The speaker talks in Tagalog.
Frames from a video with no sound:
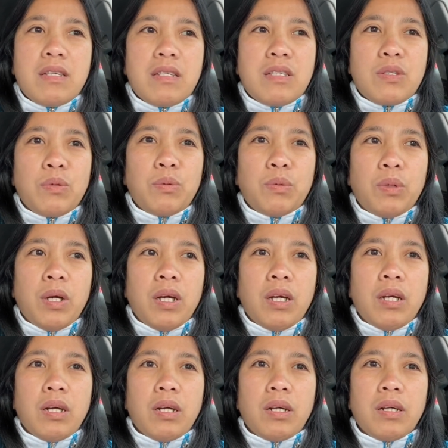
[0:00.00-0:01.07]
So,
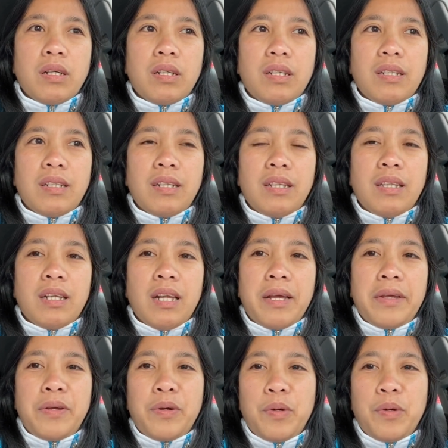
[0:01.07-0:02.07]
uh, na-try